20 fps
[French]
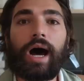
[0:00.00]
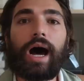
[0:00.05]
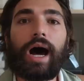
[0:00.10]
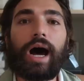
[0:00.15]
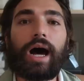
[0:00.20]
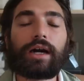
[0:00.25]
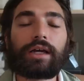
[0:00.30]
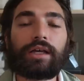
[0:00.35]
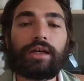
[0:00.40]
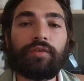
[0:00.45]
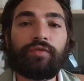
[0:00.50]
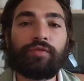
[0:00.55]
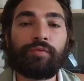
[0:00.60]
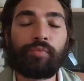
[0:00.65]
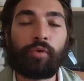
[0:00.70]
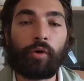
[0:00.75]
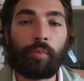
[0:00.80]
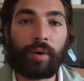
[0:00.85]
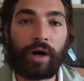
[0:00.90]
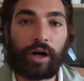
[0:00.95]
arrive
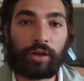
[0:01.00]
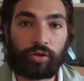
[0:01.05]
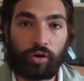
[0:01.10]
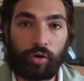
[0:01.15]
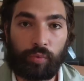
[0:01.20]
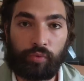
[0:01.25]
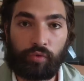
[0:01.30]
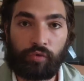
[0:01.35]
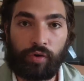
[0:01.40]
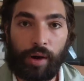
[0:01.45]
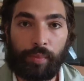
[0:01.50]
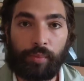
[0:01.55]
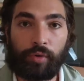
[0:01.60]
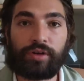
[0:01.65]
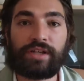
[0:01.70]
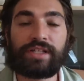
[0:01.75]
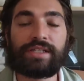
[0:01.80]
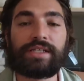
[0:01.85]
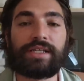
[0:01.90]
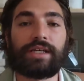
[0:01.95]
pour prendre le pouvoir
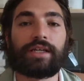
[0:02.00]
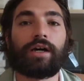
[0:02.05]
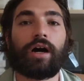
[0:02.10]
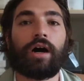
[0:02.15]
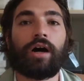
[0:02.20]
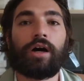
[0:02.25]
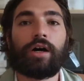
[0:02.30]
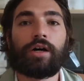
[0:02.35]
politique.